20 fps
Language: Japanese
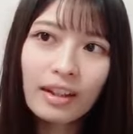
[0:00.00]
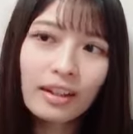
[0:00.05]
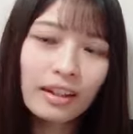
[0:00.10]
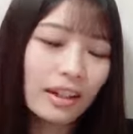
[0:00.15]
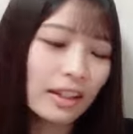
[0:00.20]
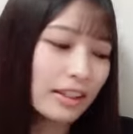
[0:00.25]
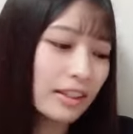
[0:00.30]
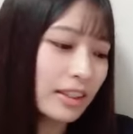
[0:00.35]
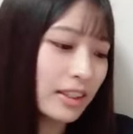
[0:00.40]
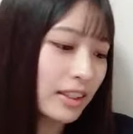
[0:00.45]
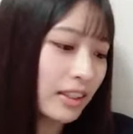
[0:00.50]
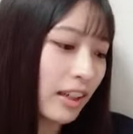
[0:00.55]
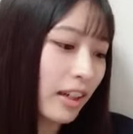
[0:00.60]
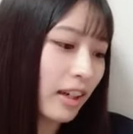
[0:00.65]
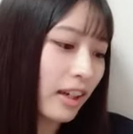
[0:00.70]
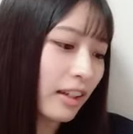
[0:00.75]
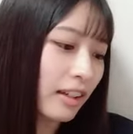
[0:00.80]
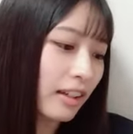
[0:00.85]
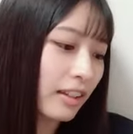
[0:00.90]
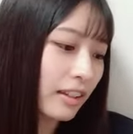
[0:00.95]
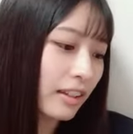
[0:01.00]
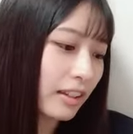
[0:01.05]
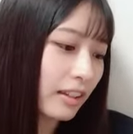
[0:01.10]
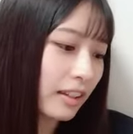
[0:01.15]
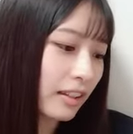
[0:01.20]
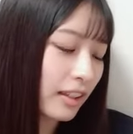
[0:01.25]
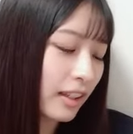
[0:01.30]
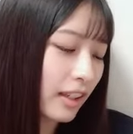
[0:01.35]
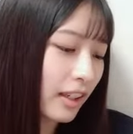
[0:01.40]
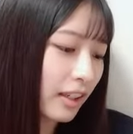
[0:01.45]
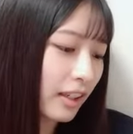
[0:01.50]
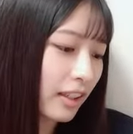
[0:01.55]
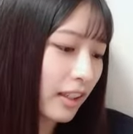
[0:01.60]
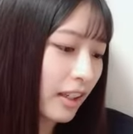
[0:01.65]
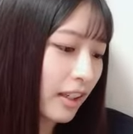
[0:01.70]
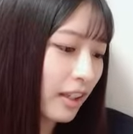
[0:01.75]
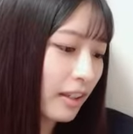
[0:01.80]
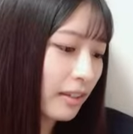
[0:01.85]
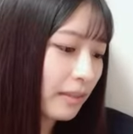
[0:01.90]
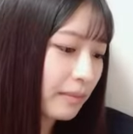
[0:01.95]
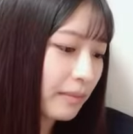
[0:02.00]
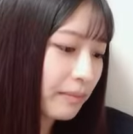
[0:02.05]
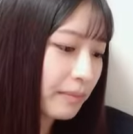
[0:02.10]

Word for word: 感じかああね